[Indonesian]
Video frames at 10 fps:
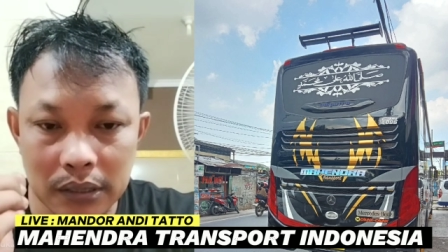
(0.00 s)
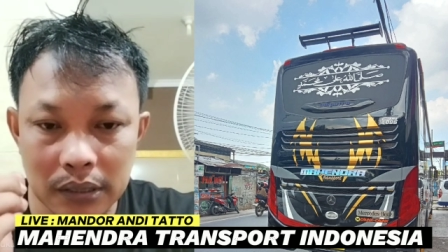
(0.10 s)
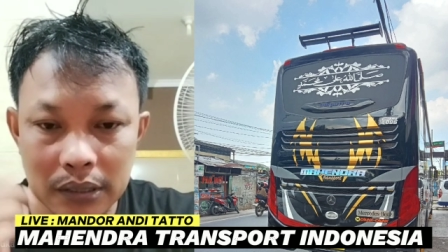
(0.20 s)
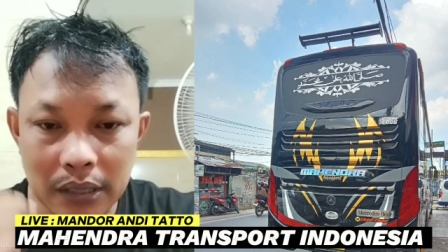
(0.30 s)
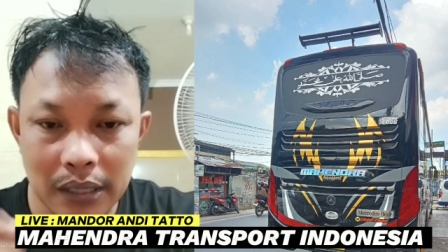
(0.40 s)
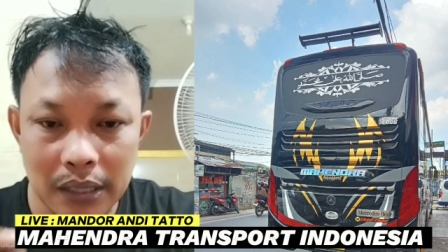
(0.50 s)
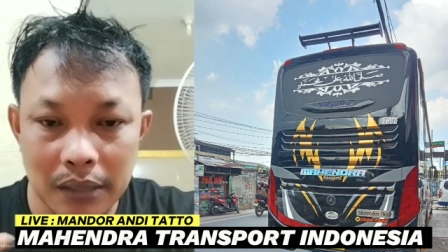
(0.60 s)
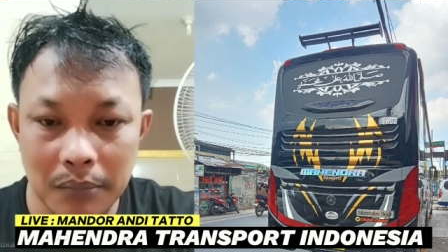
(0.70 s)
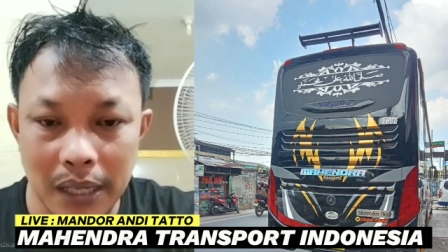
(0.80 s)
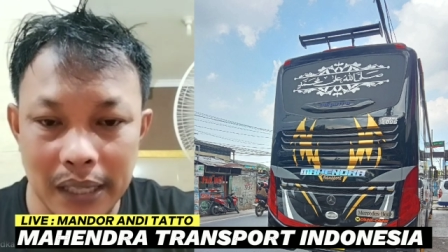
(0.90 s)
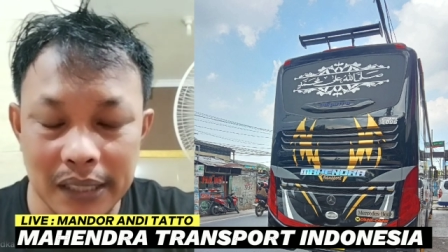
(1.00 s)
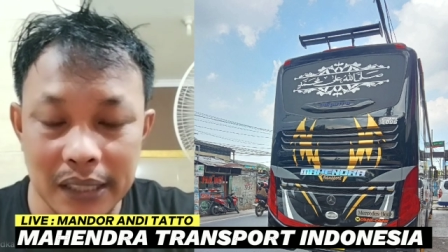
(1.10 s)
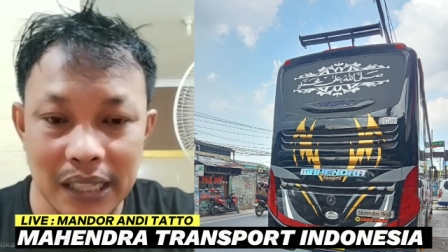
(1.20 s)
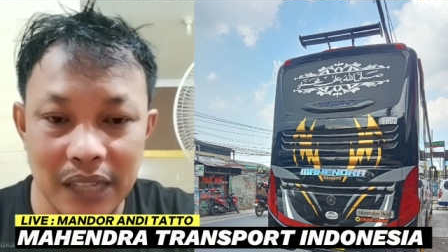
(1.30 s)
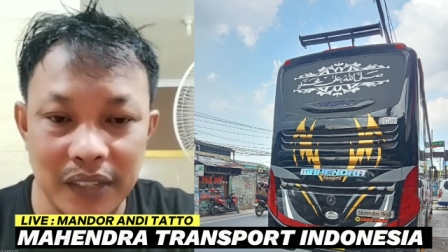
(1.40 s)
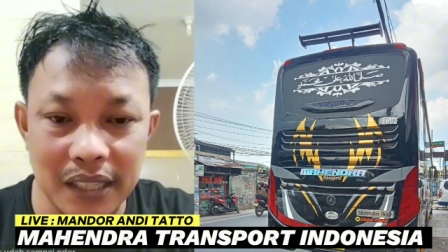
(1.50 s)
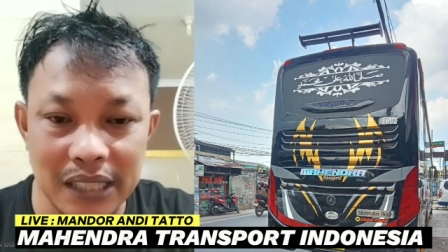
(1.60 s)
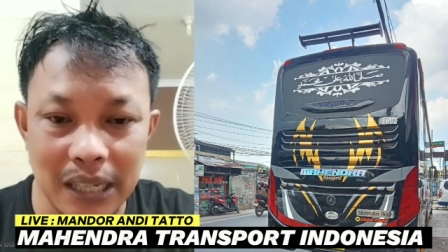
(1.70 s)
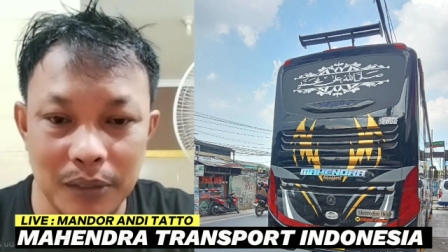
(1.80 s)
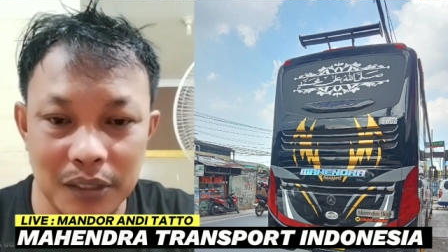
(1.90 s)
Mbak Alin tadi live IG senam oh ya
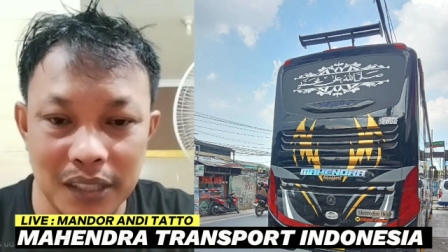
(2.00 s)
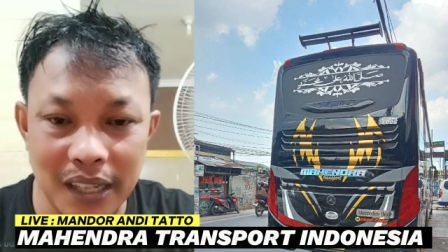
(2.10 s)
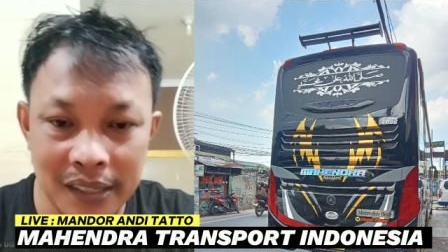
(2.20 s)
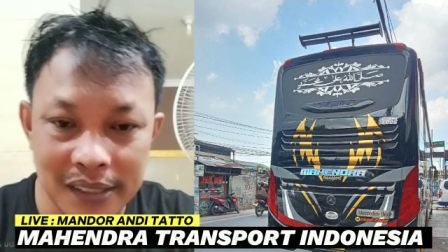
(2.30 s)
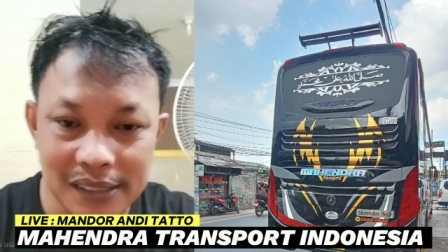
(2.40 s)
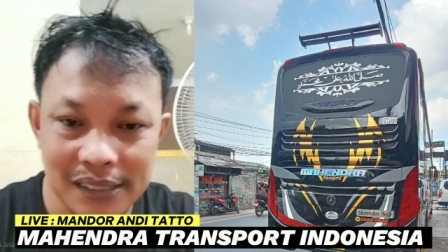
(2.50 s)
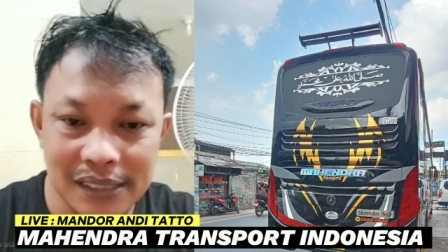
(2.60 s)
kan